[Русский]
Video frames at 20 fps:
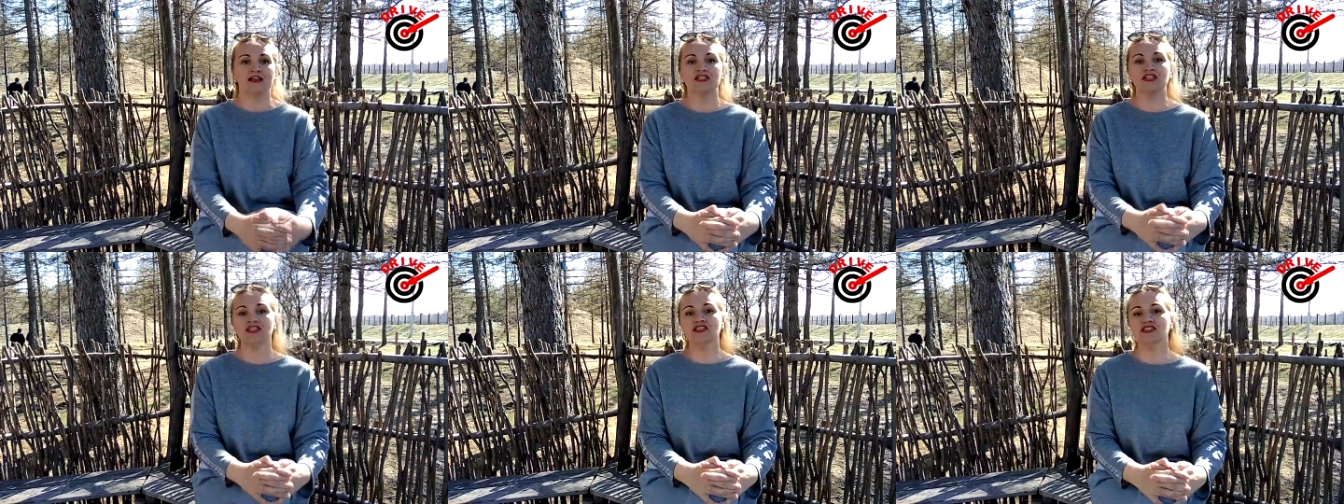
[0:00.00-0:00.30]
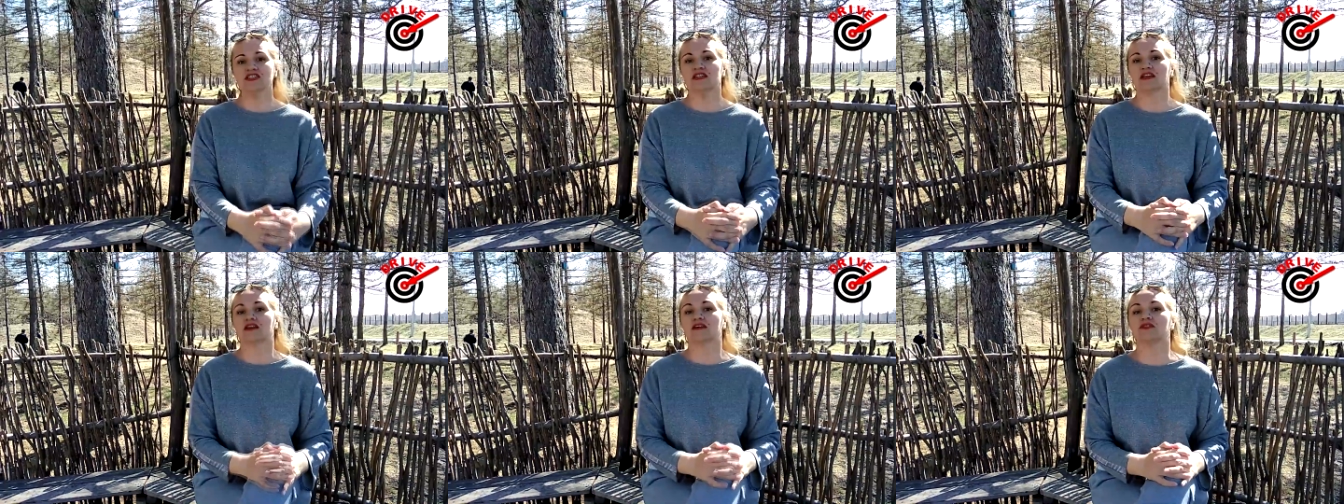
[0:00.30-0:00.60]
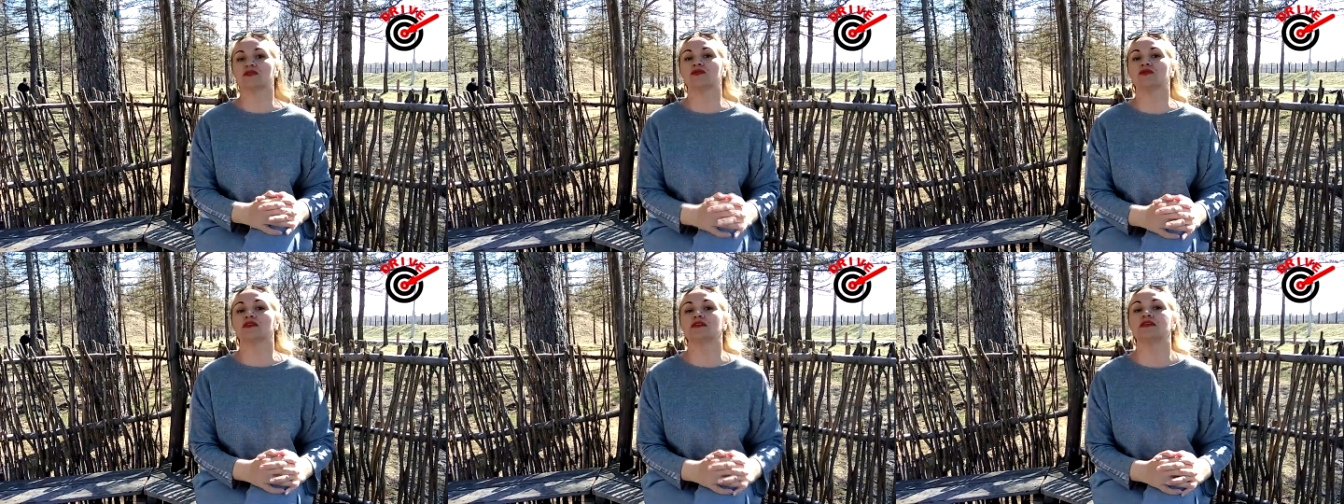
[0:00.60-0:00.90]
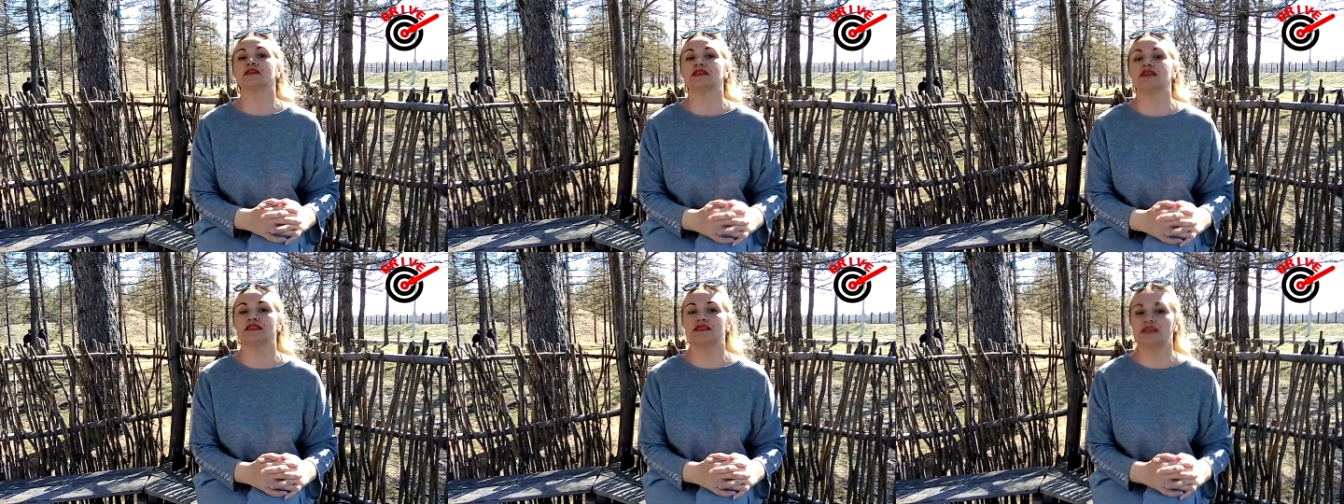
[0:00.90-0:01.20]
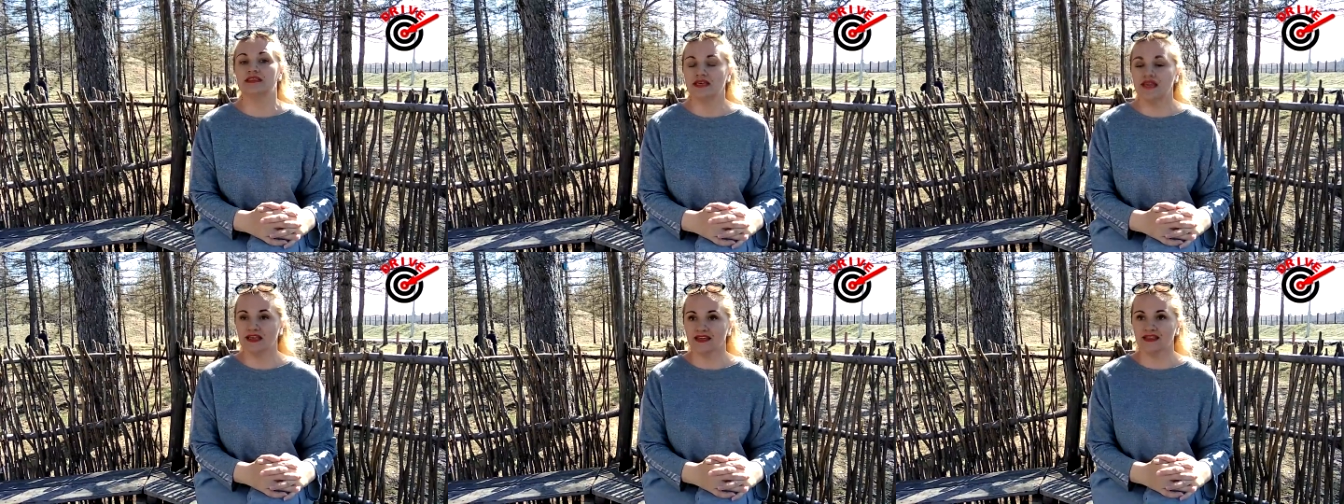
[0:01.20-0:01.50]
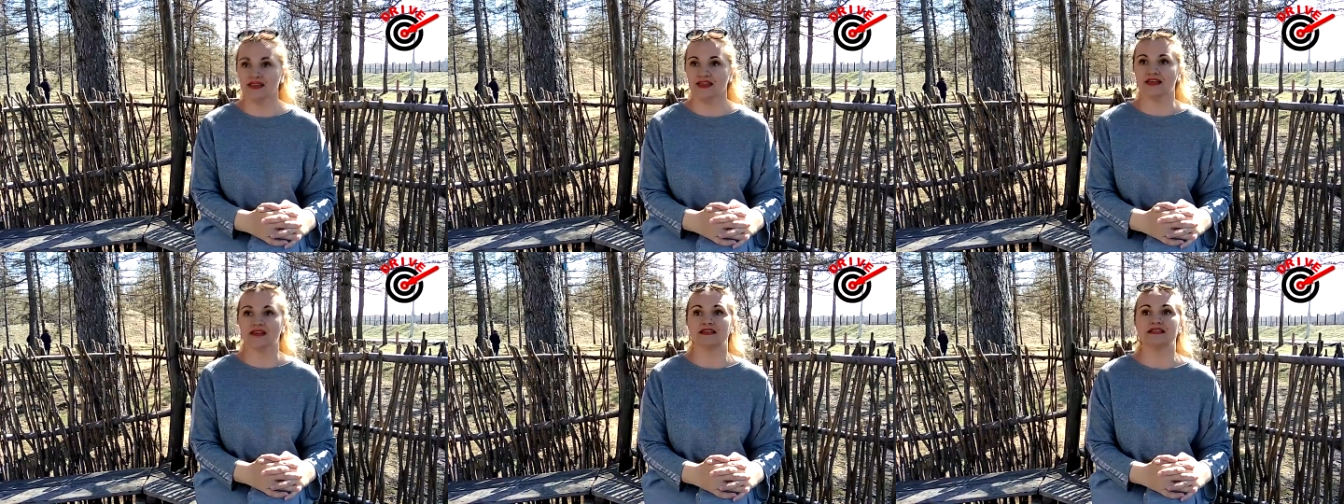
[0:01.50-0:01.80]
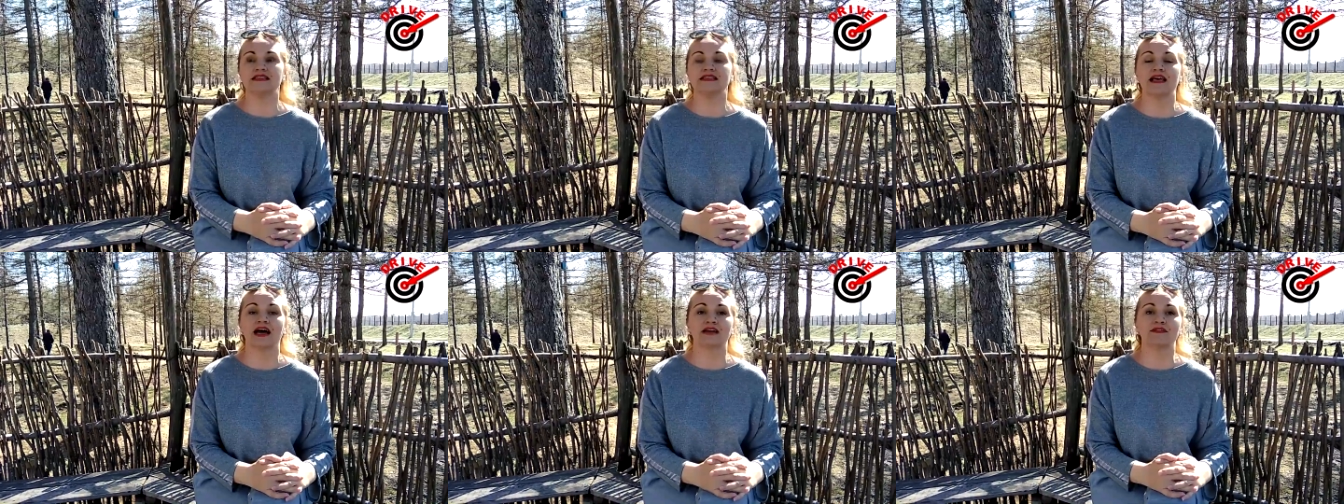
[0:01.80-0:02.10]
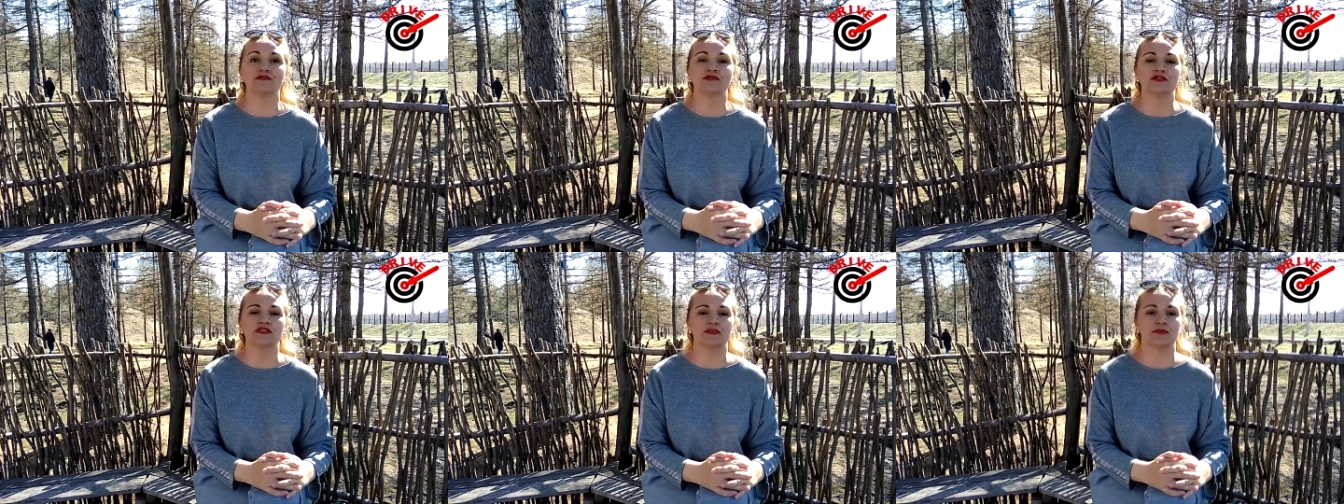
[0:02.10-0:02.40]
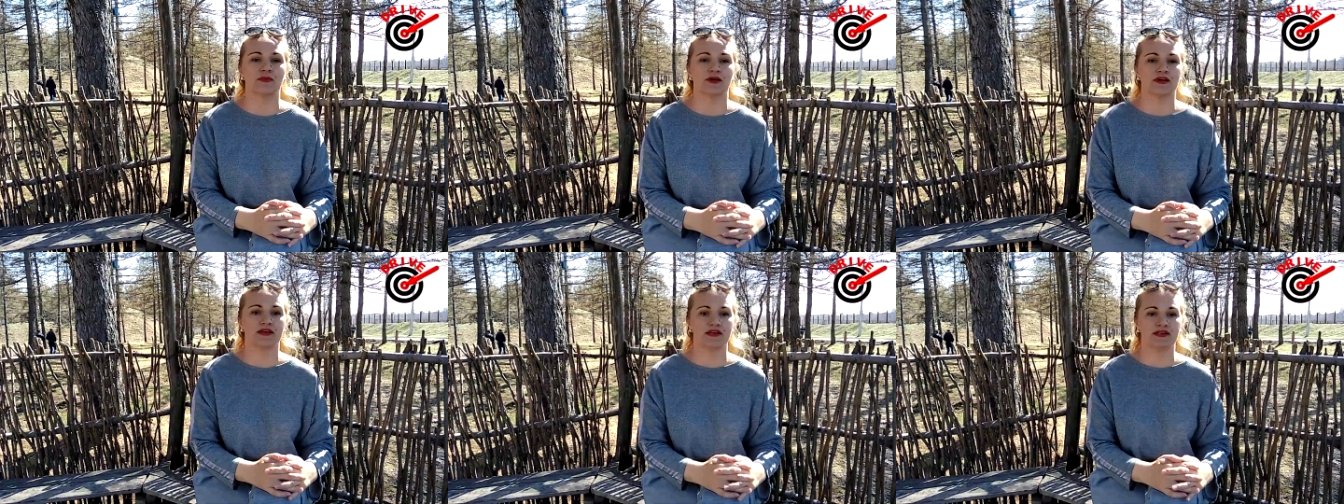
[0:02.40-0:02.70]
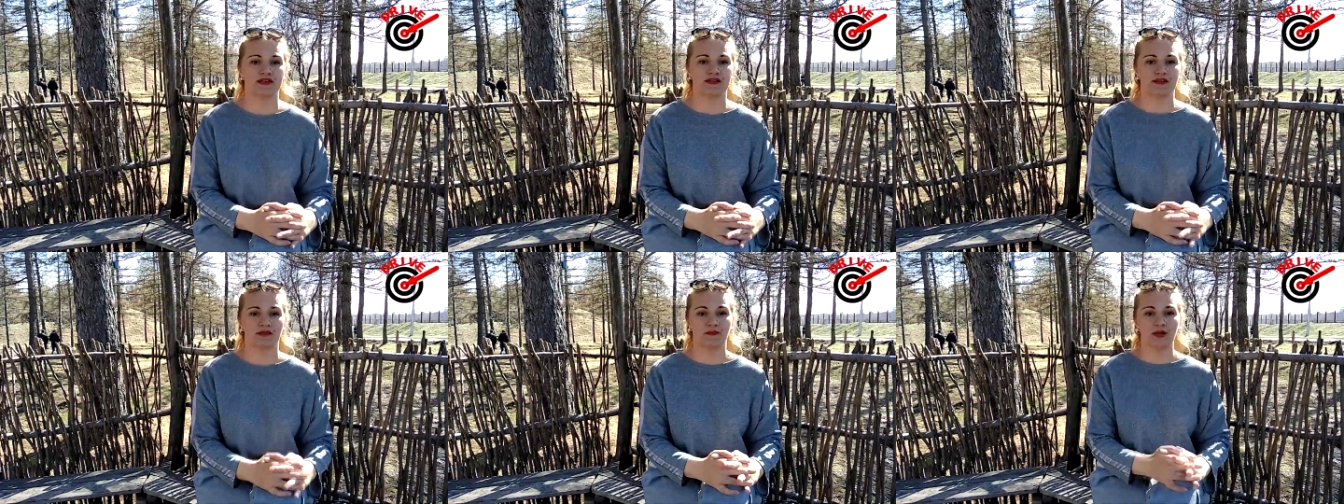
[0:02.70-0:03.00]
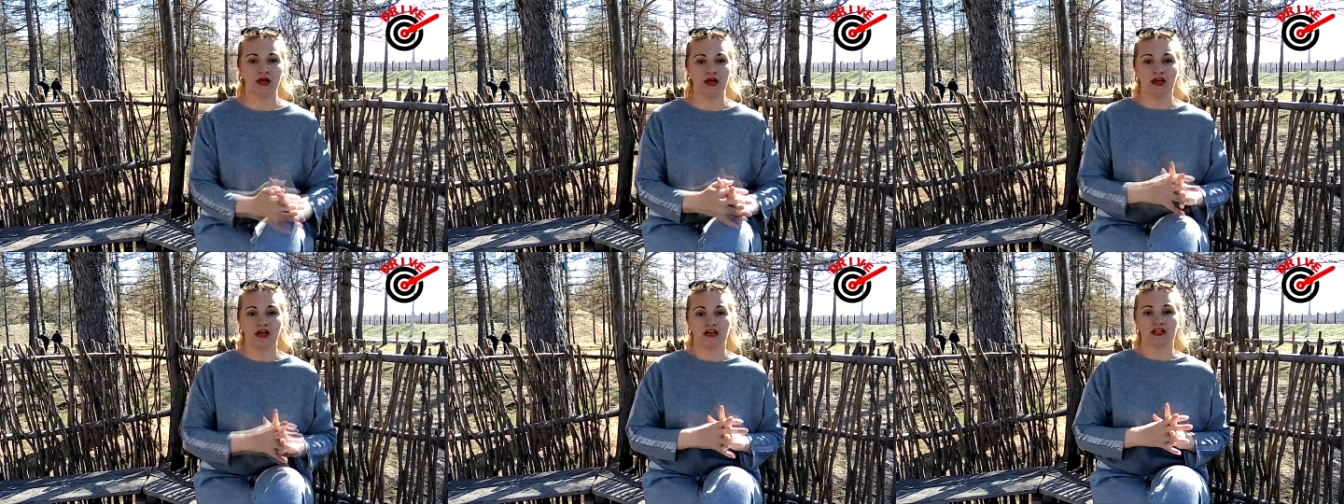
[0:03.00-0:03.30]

Женщина, которой деньги тянутся магнитом.